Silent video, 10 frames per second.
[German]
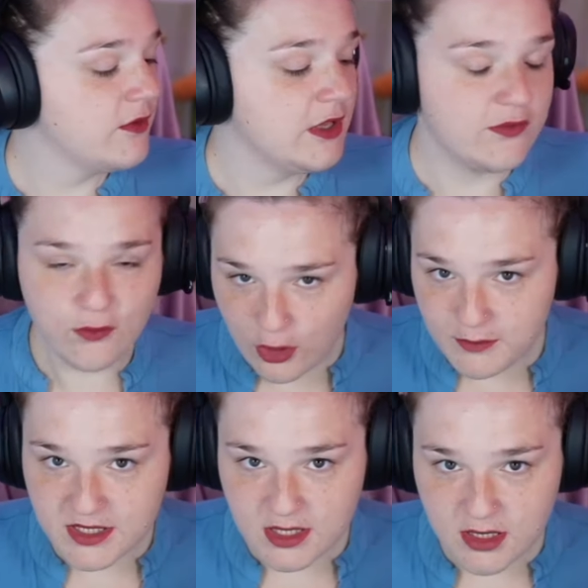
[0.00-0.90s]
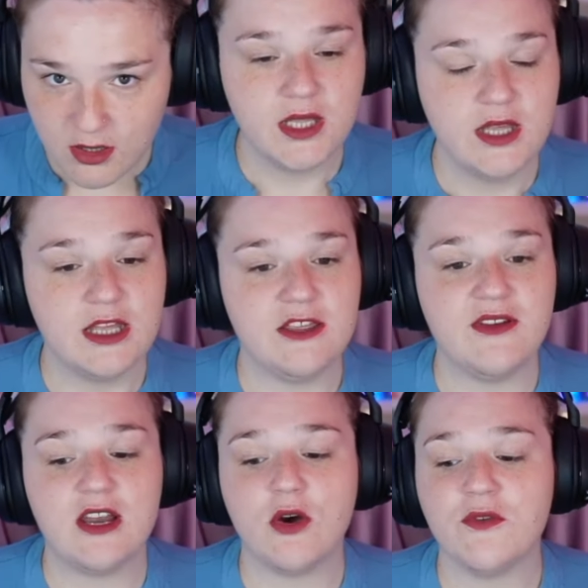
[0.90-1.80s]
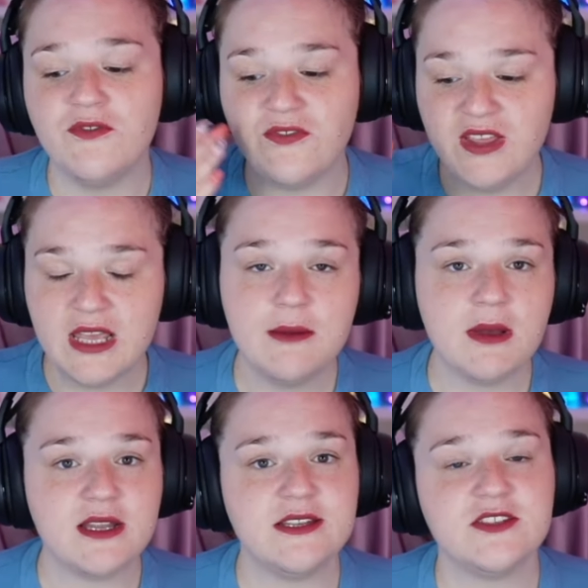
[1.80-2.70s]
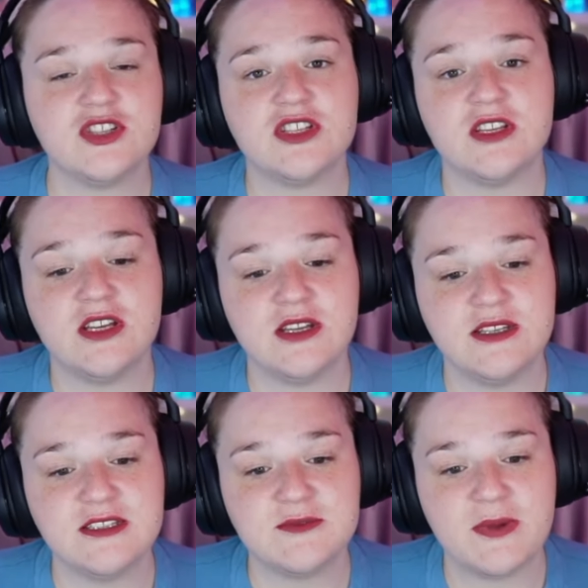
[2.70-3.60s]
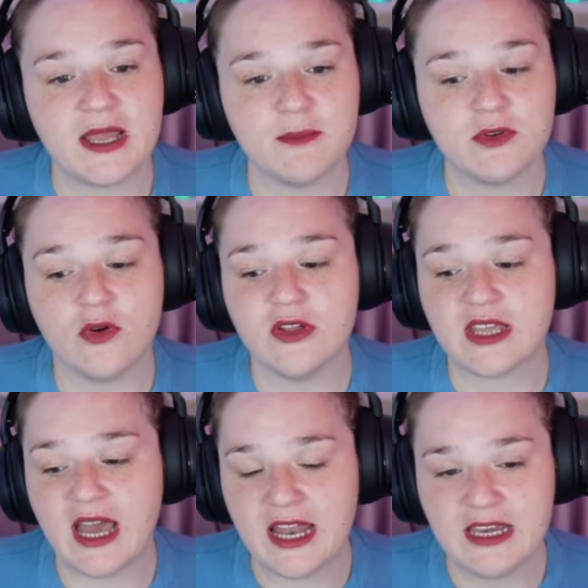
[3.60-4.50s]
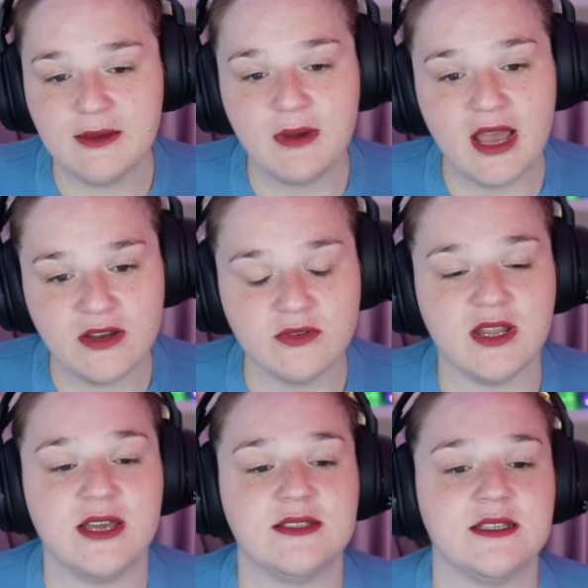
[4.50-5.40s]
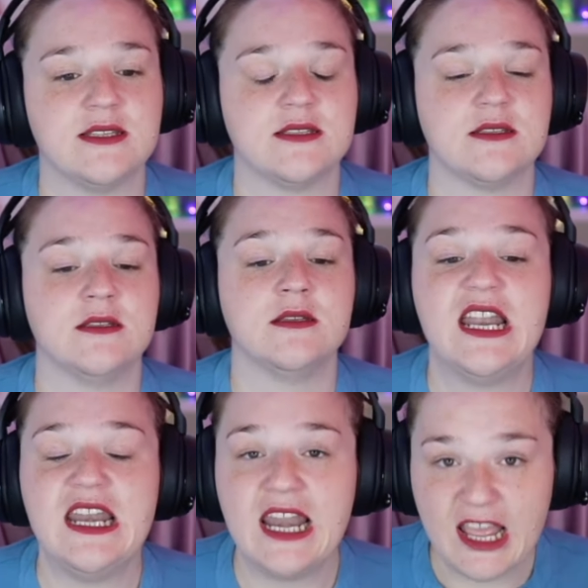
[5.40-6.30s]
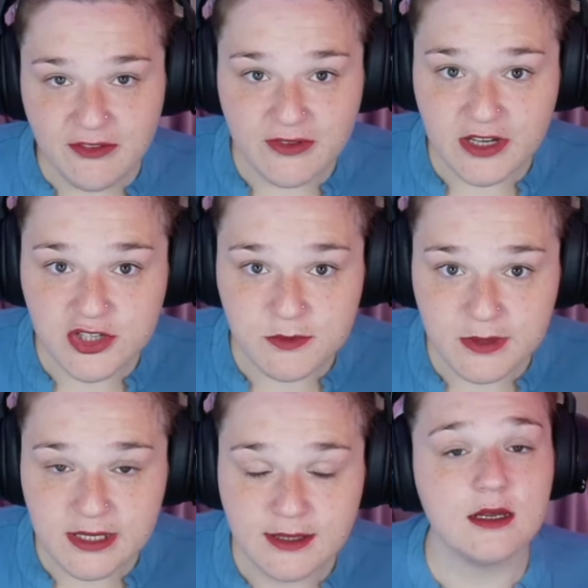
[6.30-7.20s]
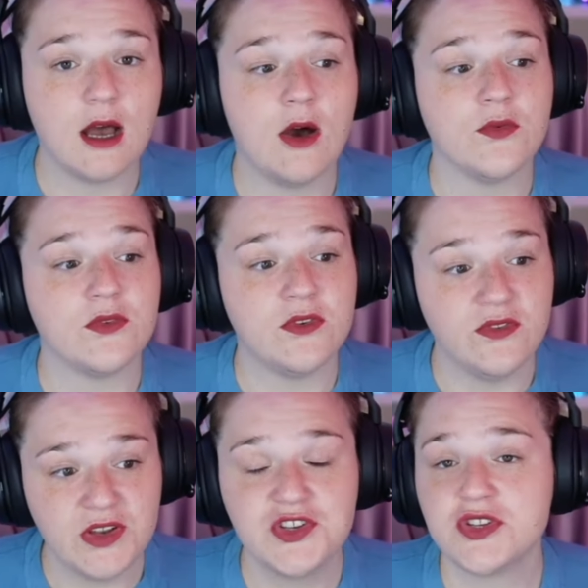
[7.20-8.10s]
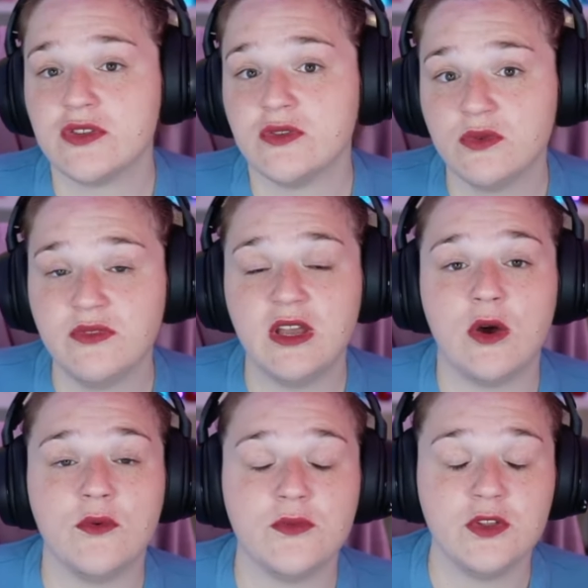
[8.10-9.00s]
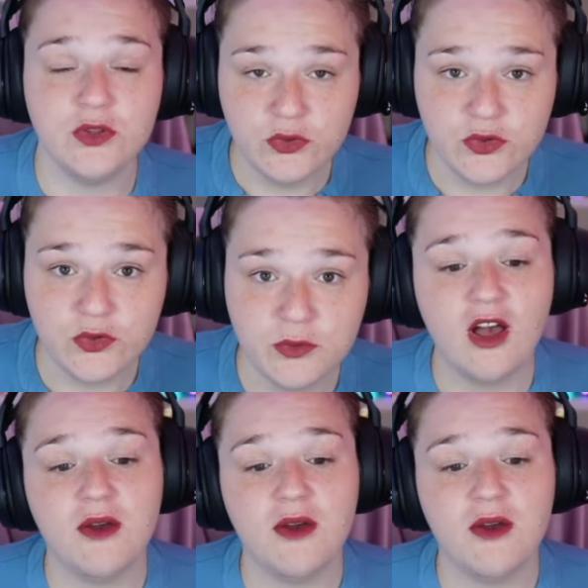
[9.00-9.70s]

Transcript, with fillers: Ich freue mich darauf. Ich werde auch wie immer dieses, äh, dieses Pack mit euch an dem 31. live anspielen. Auf Twitch sowie auf YouTube.